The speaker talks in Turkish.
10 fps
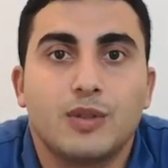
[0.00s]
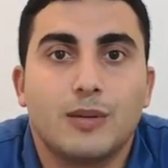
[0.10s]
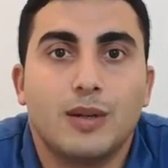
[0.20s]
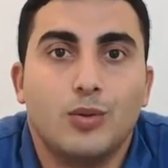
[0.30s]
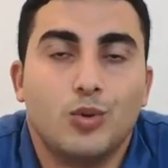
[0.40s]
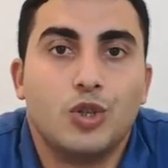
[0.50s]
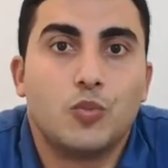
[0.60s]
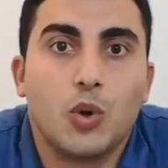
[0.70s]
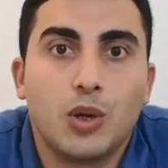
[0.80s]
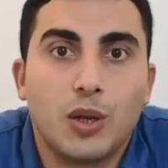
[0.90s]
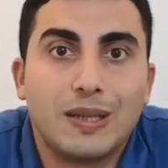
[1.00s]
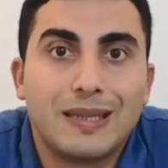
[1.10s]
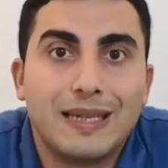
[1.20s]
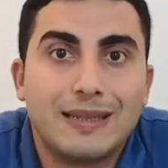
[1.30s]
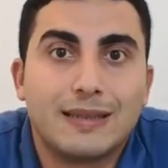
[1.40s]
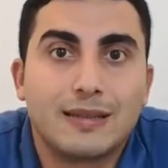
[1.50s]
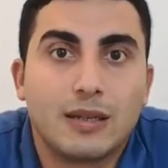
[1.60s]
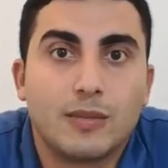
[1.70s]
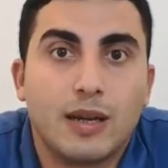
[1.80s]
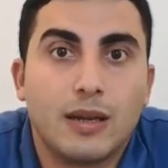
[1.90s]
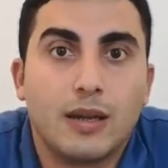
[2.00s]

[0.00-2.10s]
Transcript: zaman diyor hiç böyle değilsiniz ama